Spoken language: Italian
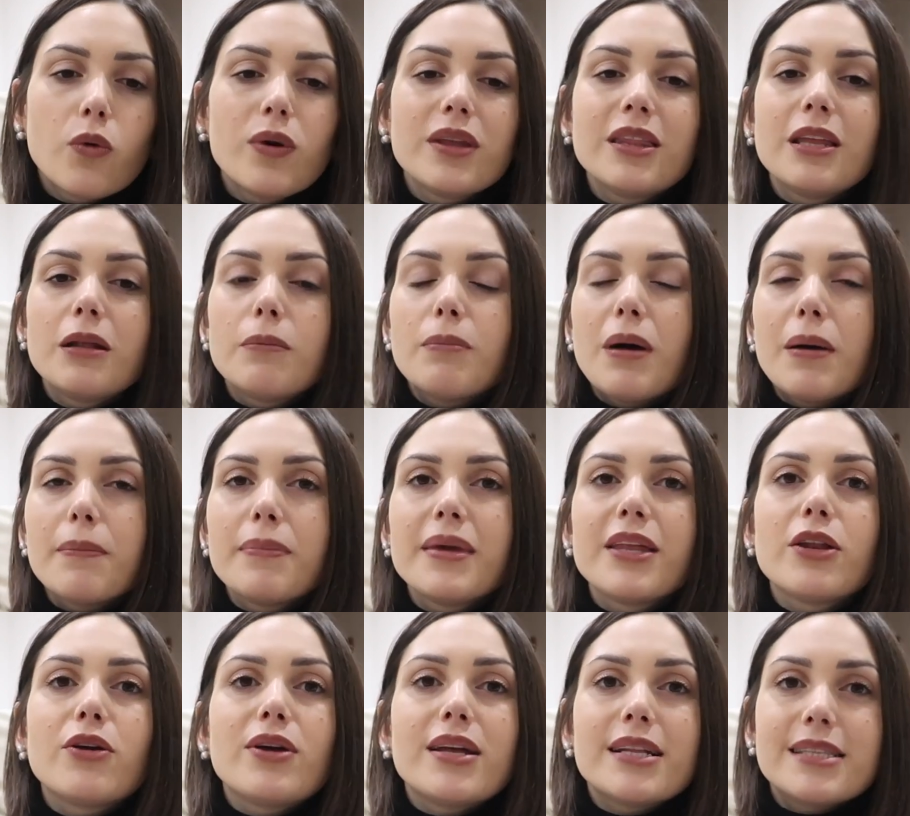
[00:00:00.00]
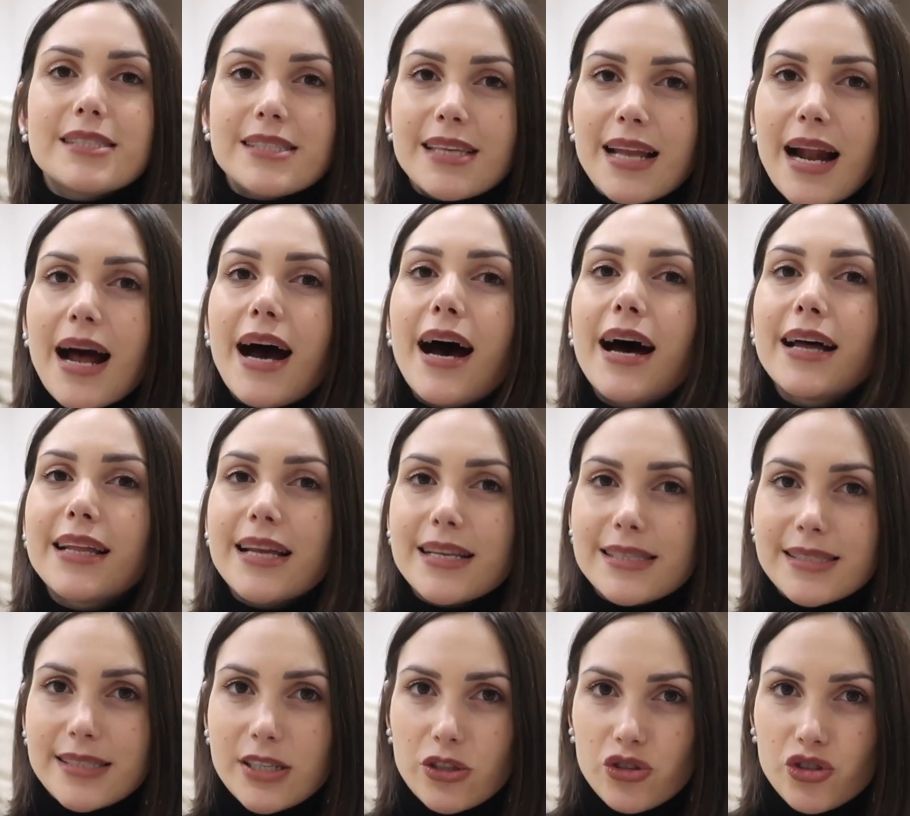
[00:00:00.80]
quindi il bambino inizierà
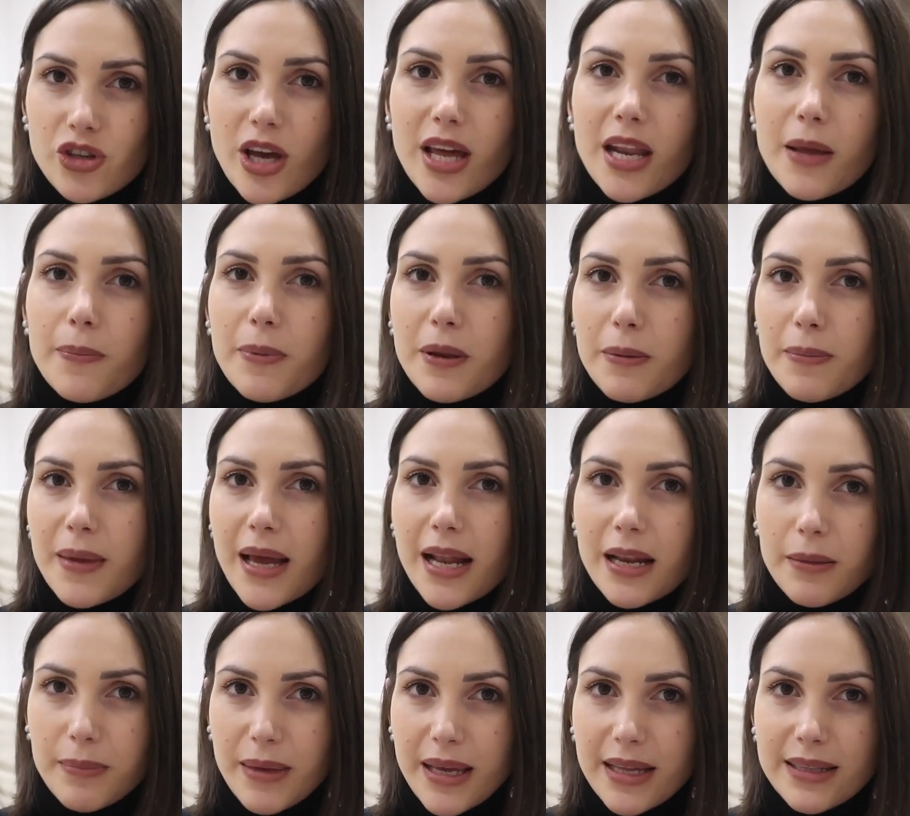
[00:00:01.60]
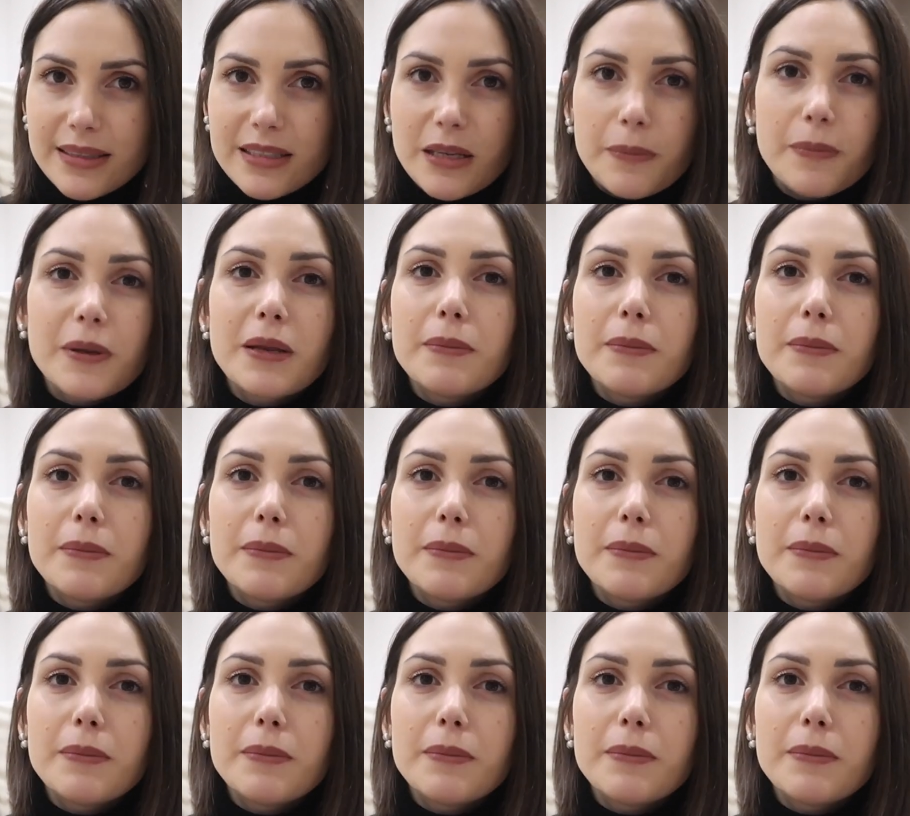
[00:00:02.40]
ad assaggiare i primi alimenti,